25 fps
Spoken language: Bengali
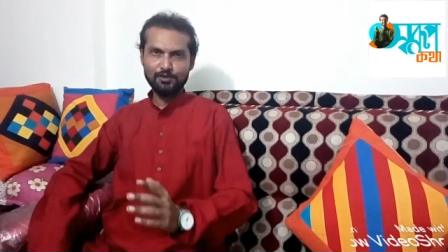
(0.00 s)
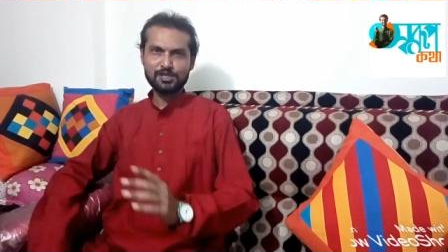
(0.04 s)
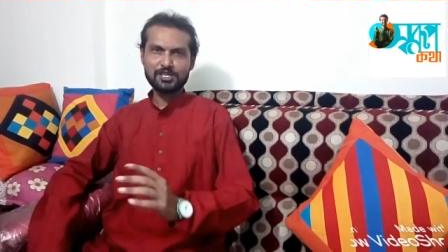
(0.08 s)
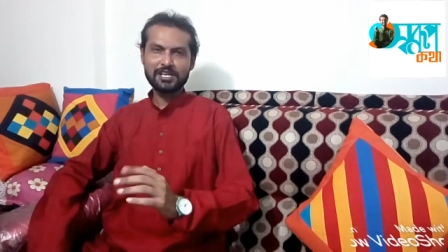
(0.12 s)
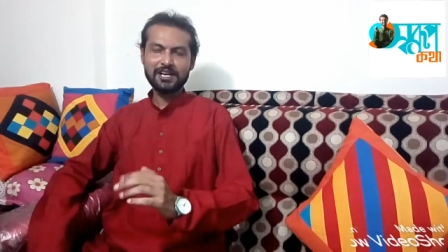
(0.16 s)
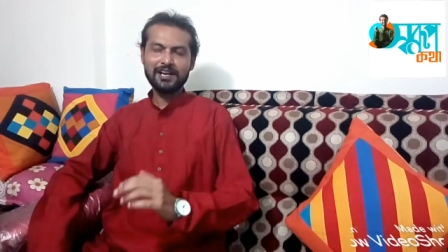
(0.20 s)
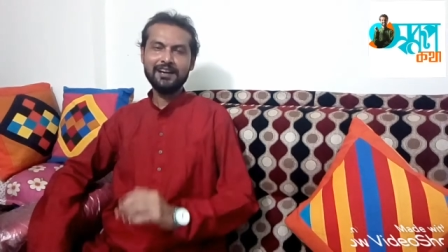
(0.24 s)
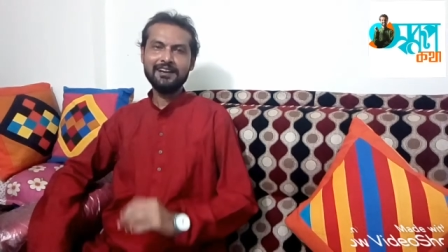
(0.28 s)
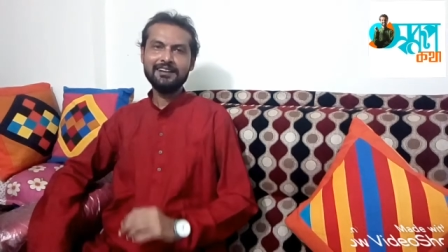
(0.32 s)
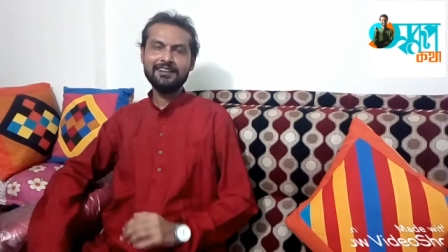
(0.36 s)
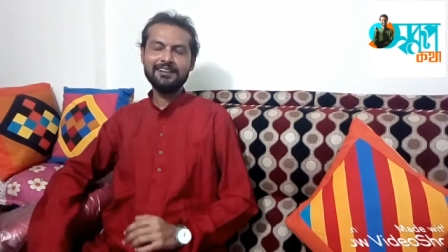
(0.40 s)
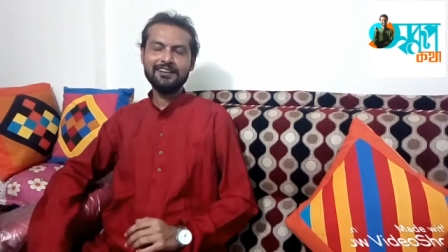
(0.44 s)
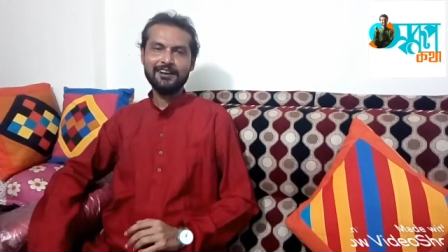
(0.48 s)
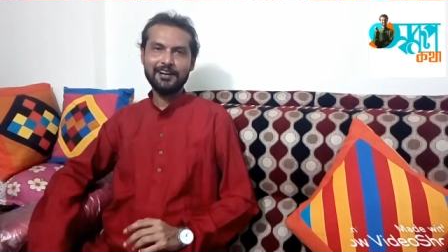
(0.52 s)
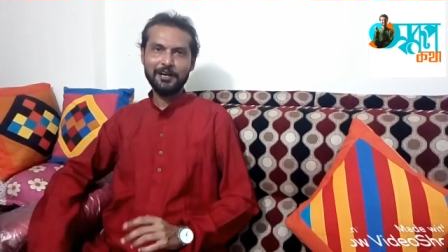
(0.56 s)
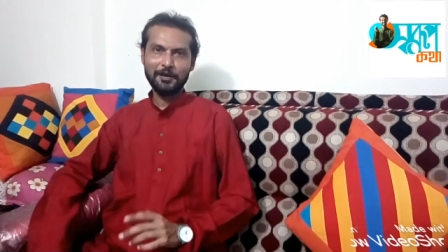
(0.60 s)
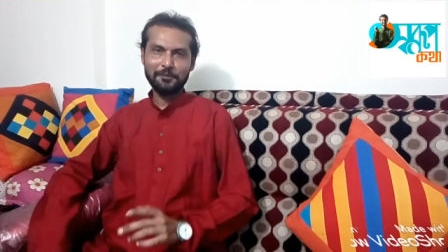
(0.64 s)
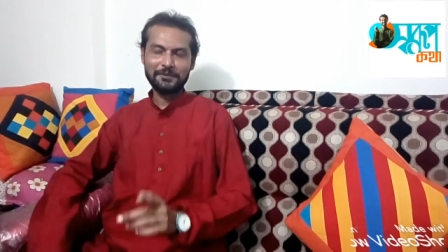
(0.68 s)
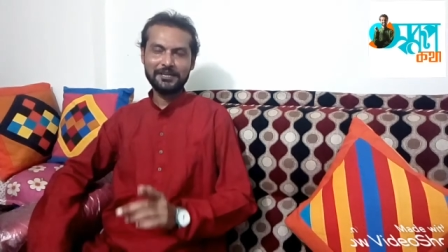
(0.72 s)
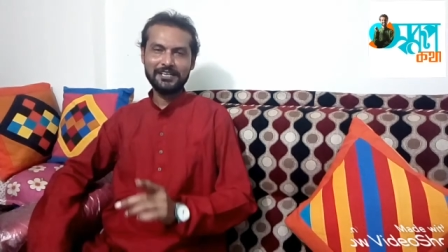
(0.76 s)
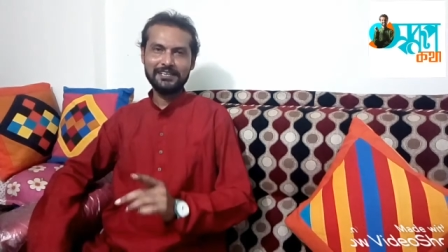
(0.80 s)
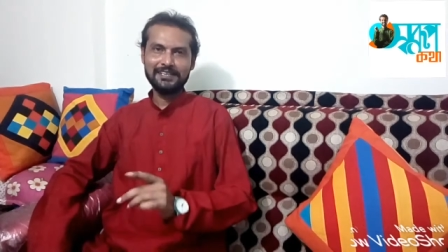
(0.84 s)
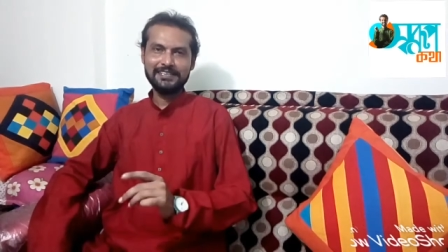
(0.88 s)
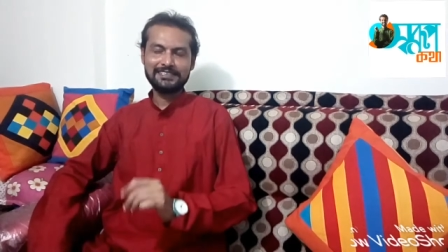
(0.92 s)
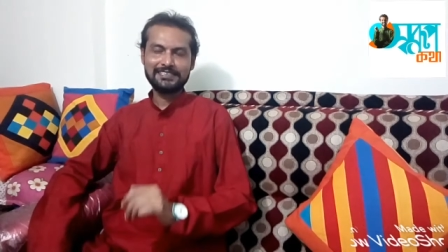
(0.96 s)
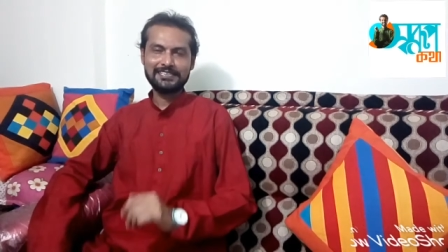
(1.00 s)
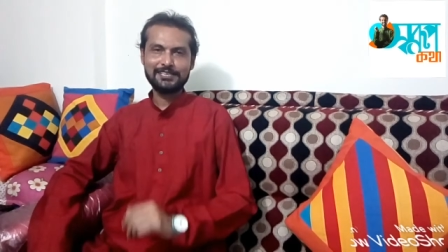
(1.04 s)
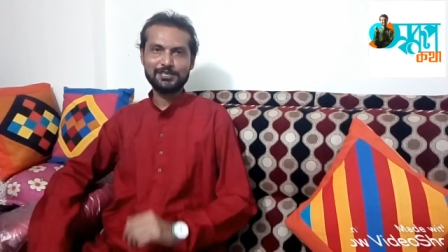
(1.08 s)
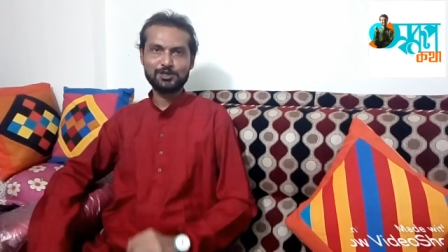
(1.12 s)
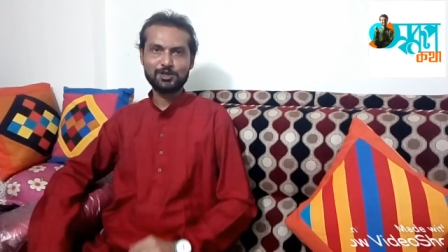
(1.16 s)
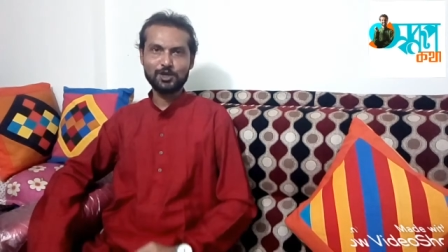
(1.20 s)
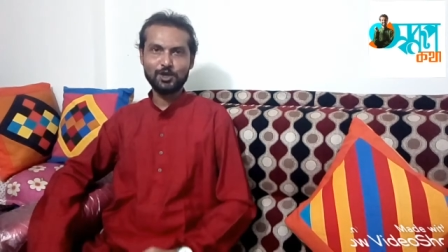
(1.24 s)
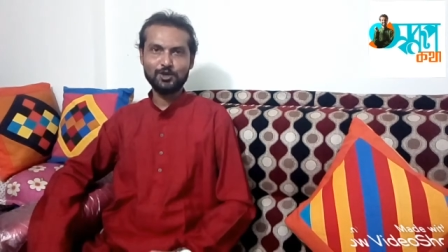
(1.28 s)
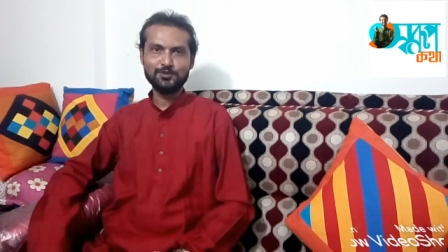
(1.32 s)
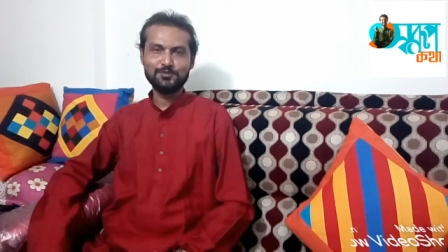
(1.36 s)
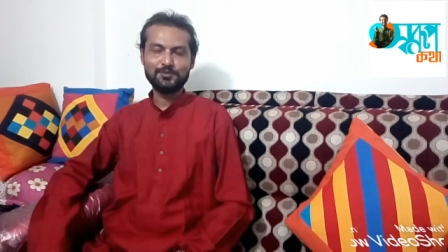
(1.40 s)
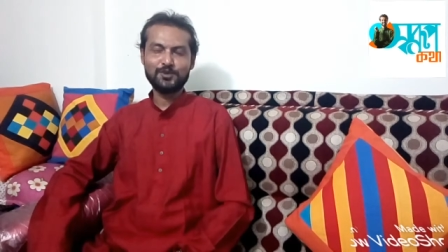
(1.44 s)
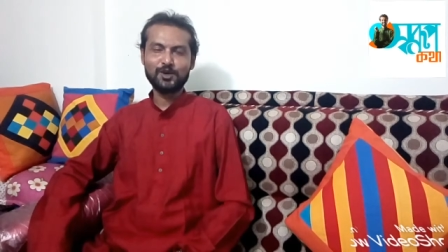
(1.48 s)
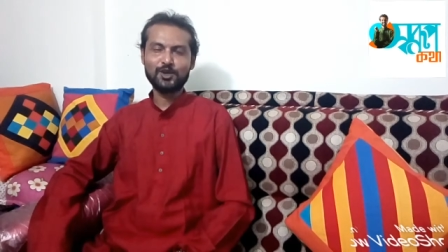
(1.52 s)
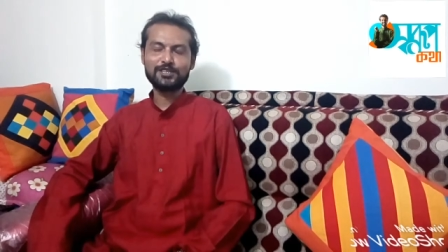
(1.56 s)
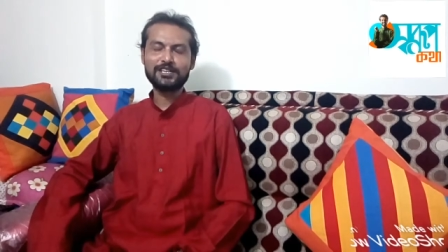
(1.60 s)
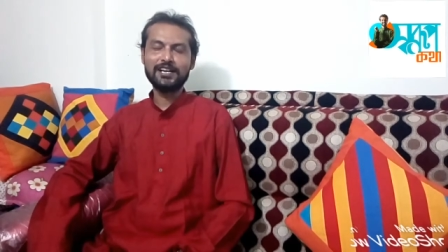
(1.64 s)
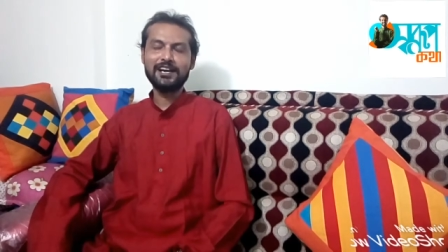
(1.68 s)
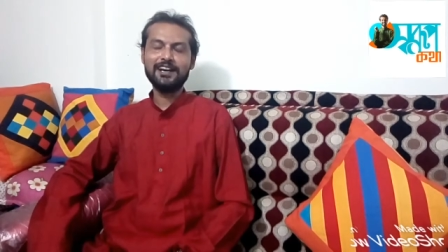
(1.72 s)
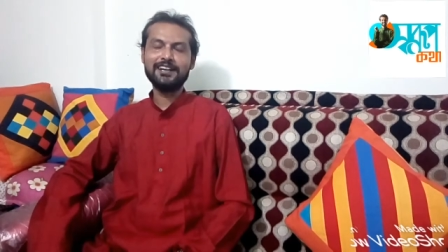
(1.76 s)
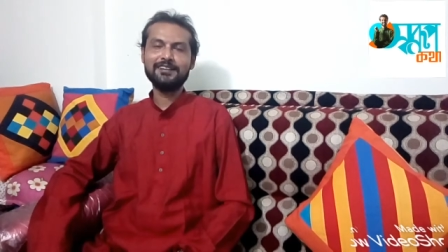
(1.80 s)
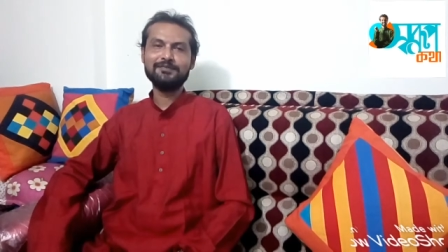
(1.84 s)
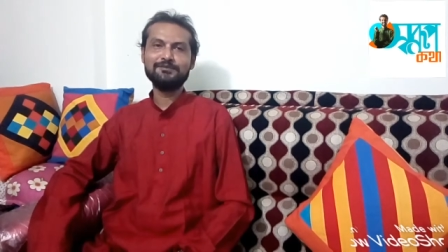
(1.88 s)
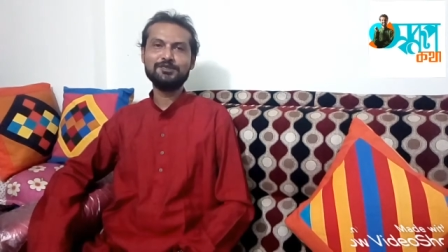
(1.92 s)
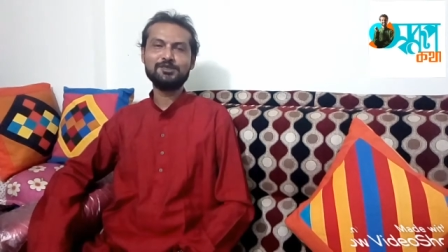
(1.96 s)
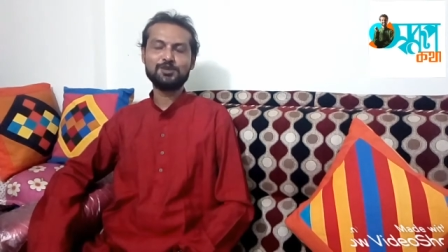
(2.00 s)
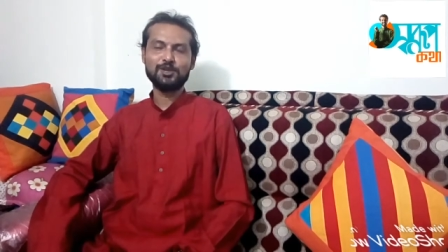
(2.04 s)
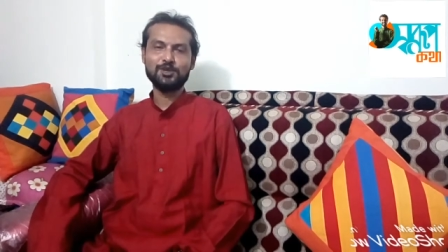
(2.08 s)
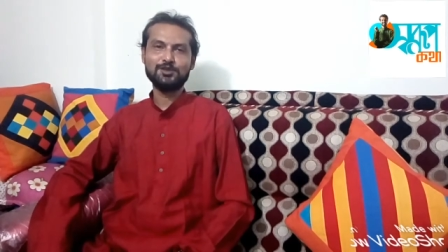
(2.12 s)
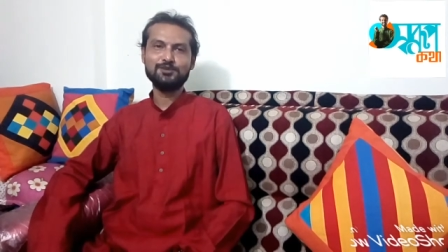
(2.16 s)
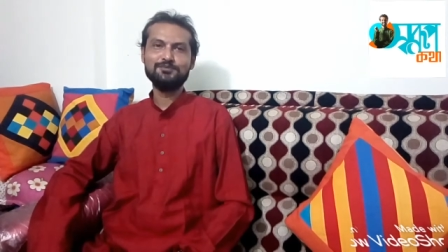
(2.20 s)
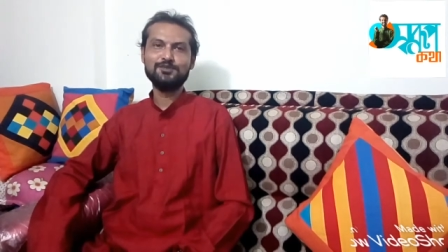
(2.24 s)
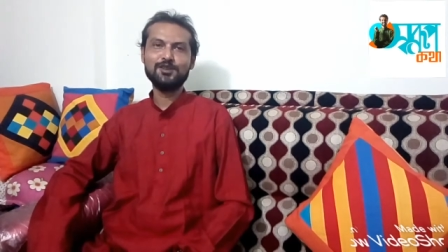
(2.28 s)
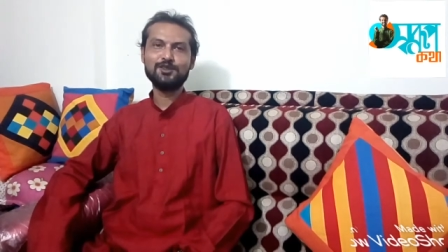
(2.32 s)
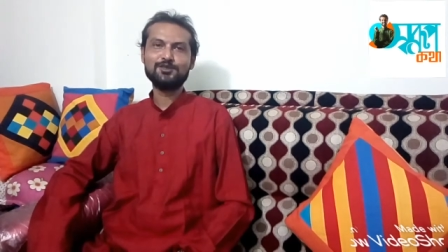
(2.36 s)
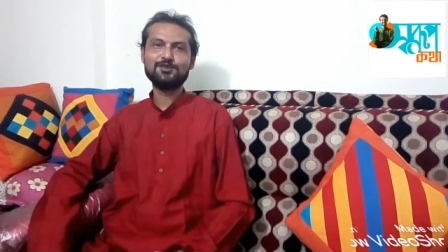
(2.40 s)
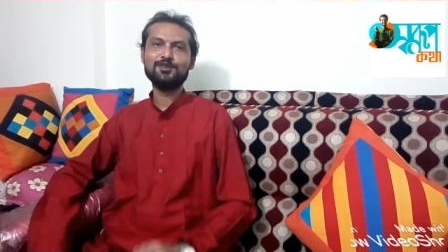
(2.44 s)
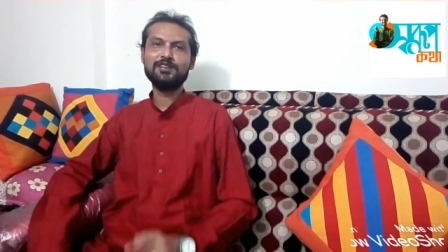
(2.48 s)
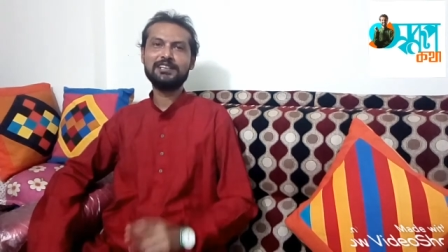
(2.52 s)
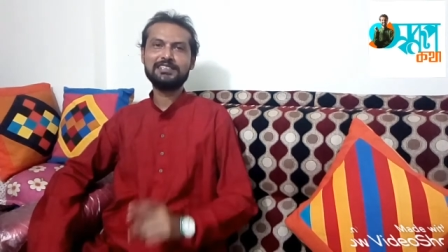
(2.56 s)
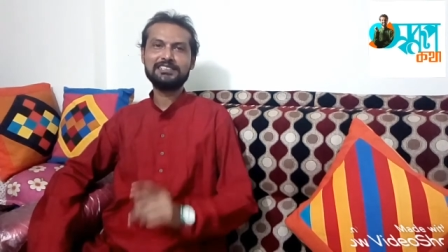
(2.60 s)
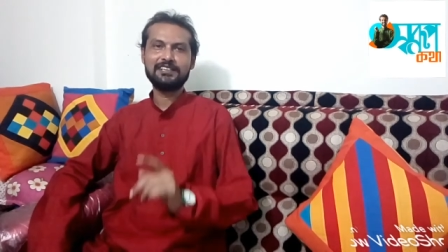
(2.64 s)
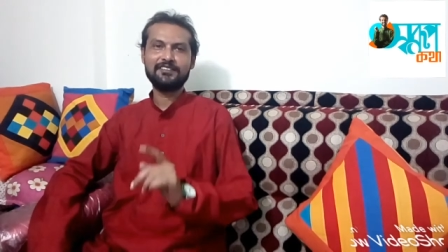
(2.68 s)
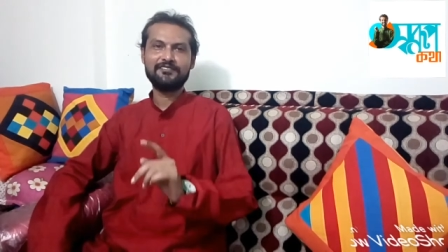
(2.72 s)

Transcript: নমস্কার আপনারা দেখছেন স্বরূপ কথা আর আমি স্বরূপ দত্ত